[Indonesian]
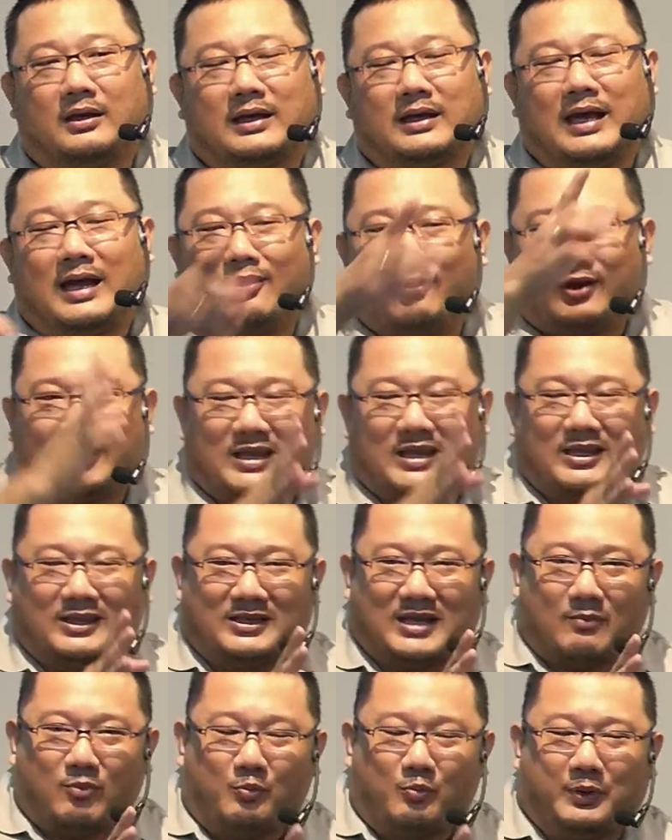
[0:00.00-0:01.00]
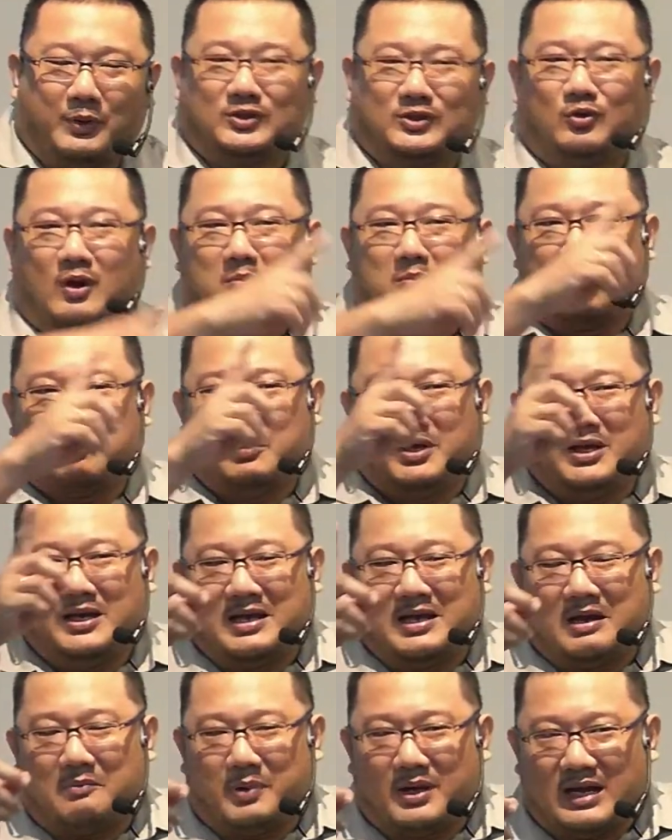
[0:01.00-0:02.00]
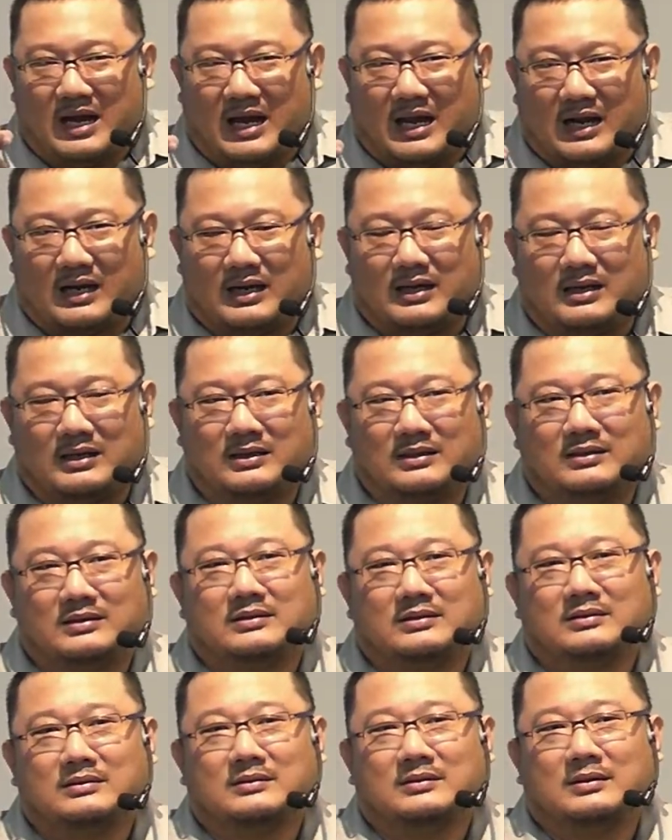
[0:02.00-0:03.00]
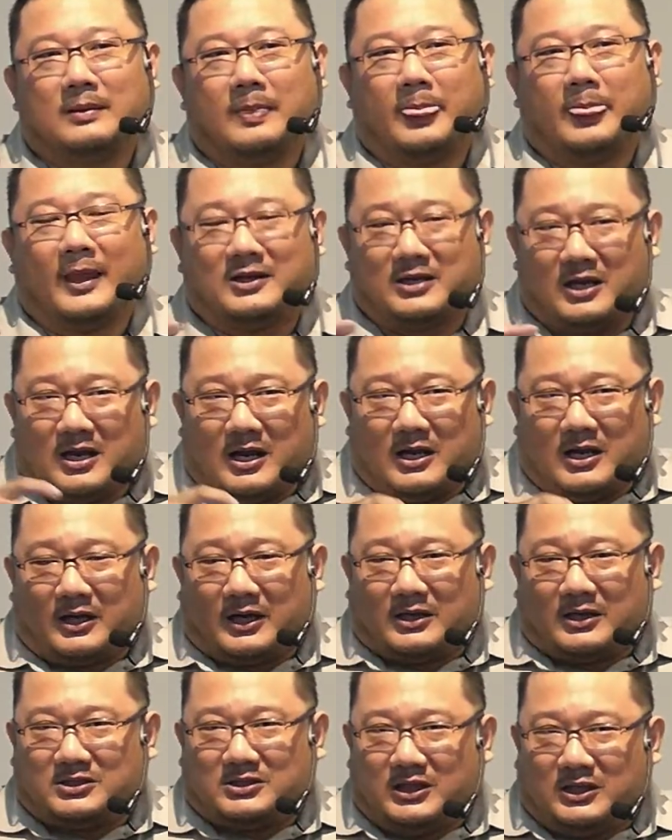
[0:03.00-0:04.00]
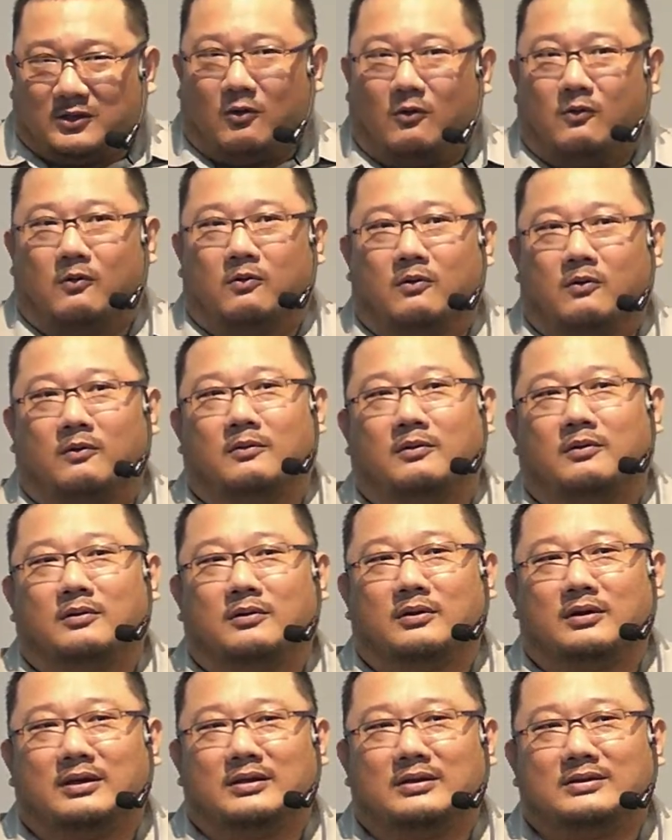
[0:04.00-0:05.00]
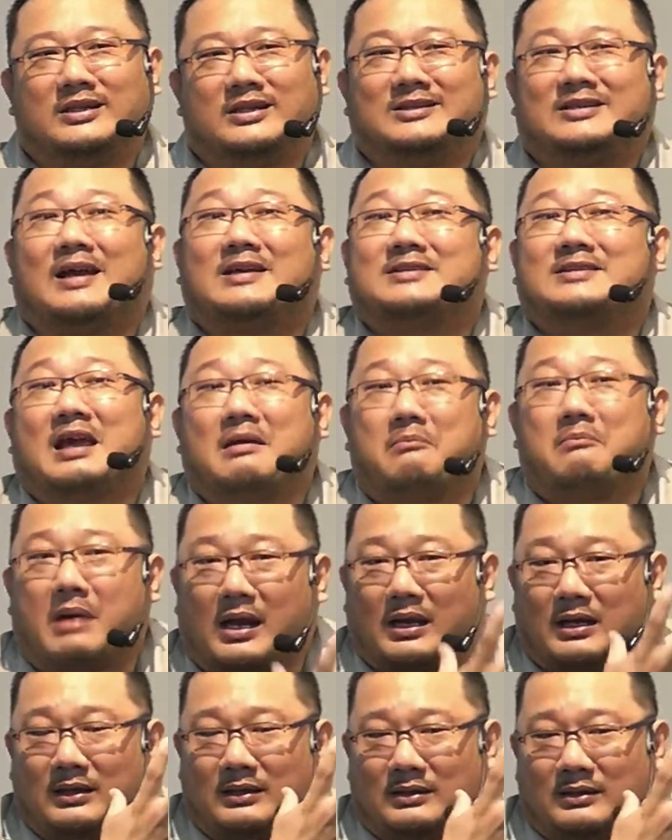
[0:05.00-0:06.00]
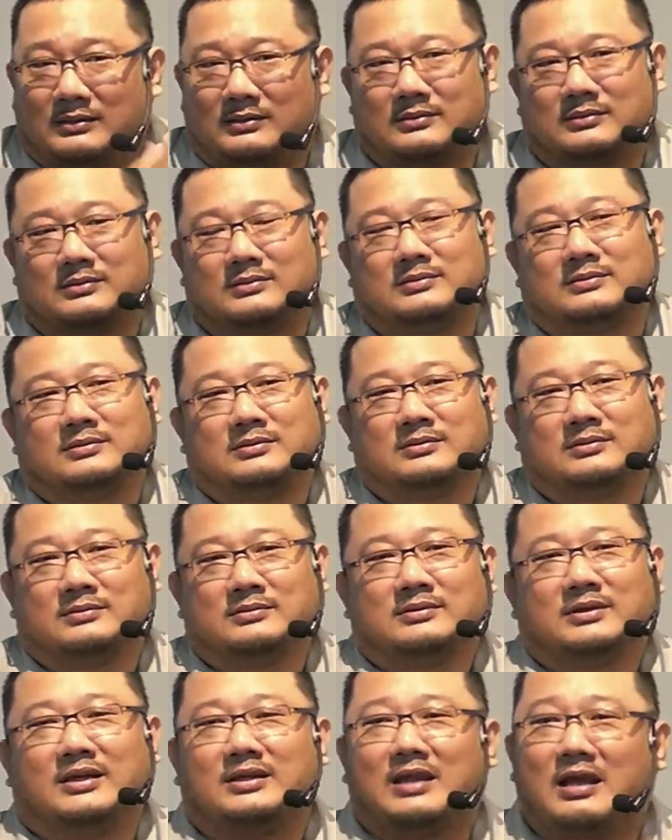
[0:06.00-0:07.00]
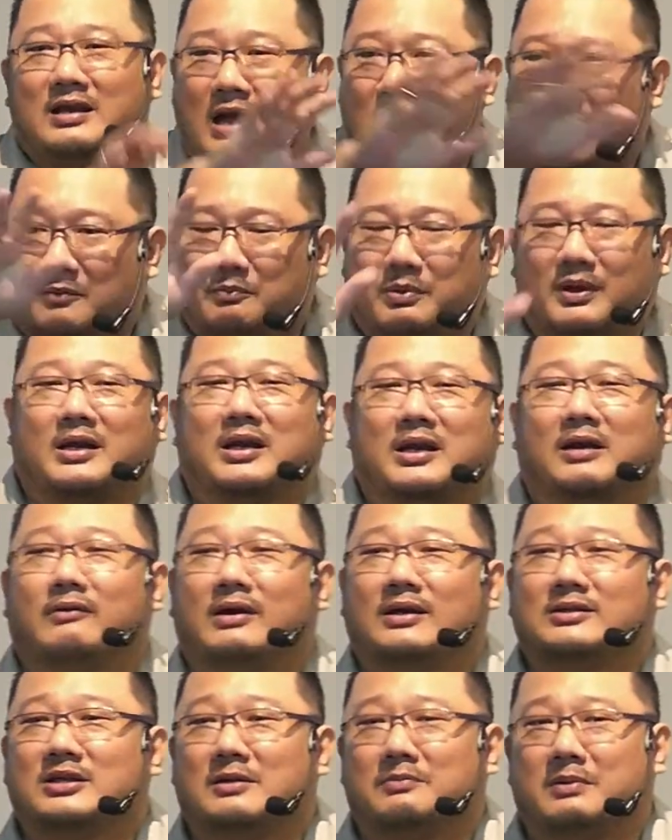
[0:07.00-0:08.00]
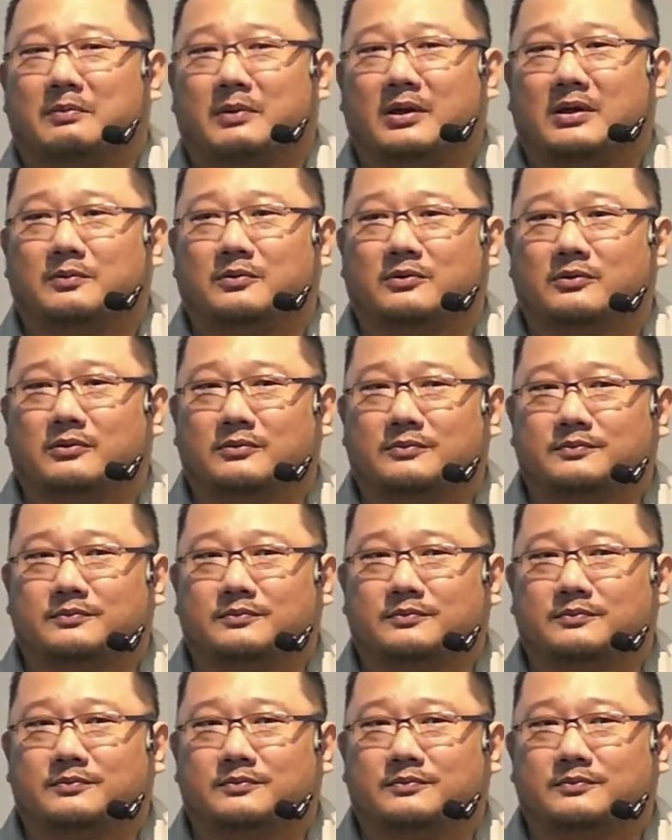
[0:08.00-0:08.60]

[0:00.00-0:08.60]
Kalau kita tidak mau berjuang memilih yang benar dengan resiko tidak nyaman, kita nggak akan pernah dewasa, Bapak Ibu.